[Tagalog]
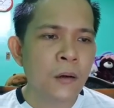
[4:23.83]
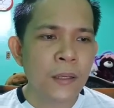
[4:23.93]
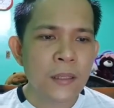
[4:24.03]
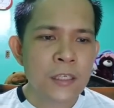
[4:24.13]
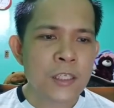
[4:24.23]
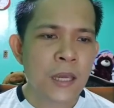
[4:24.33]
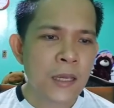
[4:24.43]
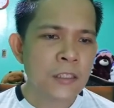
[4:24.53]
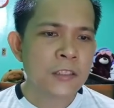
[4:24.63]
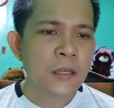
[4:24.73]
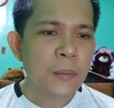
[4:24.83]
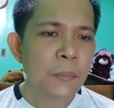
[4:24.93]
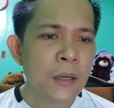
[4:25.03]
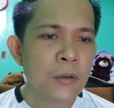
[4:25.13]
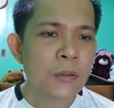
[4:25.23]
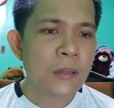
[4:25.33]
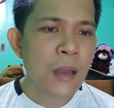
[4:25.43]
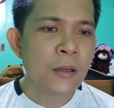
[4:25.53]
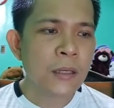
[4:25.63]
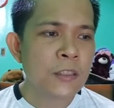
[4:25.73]
oh, in this case, meron
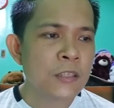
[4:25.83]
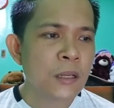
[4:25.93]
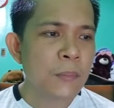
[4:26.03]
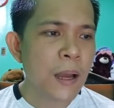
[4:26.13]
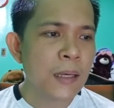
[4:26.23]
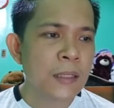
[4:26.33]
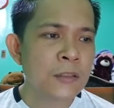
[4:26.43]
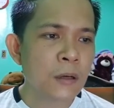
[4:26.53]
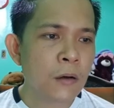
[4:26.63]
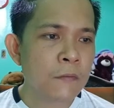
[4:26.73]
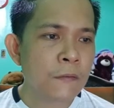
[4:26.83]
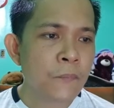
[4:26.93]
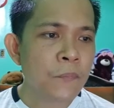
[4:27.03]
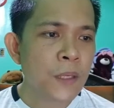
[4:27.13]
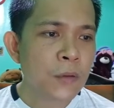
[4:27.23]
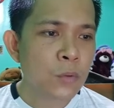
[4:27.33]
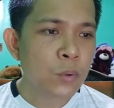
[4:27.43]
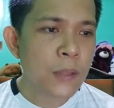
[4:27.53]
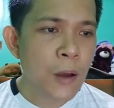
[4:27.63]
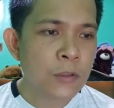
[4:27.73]
tayong initial balance of
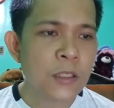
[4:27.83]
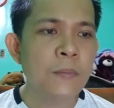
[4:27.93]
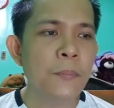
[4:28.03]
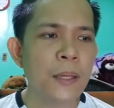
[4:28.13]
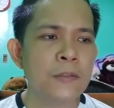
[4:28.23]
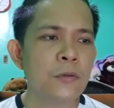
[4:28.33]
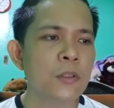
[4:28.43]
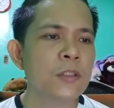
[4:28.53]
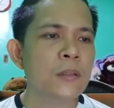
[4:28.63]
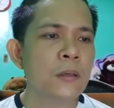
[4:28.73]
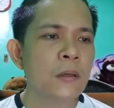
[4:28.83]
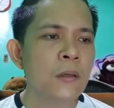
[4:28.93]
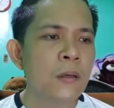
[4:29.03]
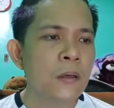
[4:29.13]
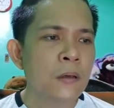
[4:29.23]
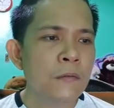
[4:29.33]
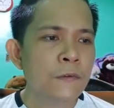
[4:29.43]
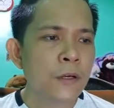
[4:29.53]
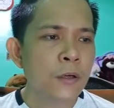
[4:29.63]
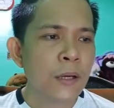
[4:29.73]
2,000 pesos
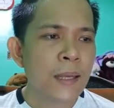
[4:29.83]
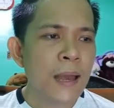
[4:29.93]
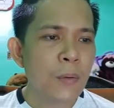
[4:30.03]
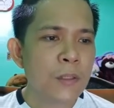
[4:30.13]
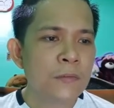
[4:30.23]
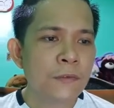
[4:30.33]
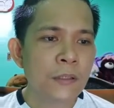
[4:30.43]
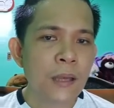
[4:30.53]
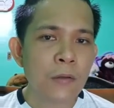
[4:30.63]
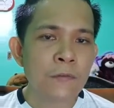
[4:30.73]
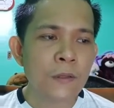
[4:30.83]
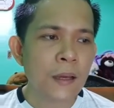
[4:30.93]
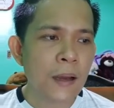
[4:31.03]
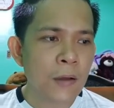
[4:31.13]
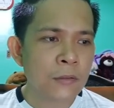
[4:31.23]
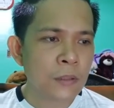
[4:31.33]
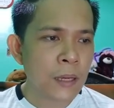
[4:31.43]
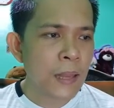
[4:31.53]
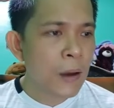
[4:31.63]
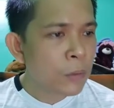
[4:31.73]
for your allowance for doubtful accounts
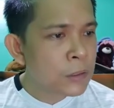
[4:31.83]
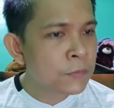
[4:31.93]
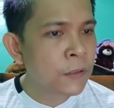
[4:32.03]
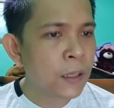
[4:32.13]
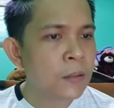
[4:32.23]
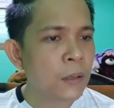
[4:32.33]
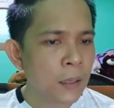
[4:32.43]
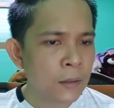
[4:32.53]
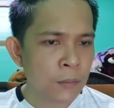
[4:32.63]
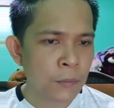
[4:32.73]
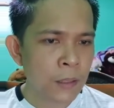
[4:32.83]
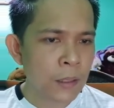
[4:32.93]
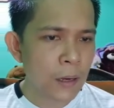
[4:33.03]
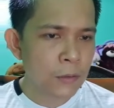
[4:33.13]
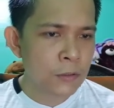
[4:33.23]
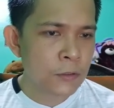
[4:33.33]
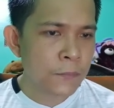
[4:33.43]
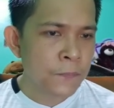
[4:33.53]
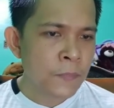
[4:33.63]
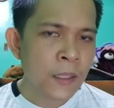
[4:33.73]
or allowance for uncollectible accounts,
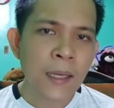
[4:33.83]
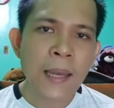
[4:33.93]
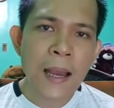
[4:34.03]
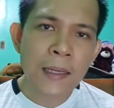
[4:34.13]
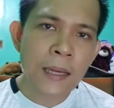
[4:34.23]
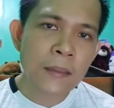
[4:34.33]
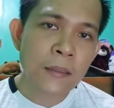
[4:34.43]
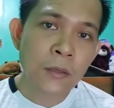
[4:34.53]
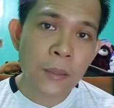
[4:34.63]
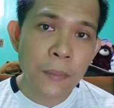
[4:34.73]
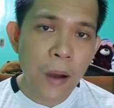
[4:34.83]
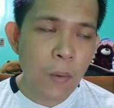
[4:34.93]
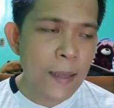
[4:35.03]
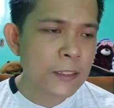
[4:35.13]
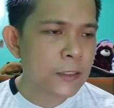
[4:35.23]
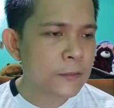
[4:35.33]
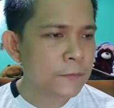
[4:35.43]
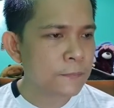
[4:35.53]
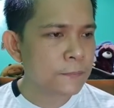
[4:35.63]
kailangan natin yung ibawas.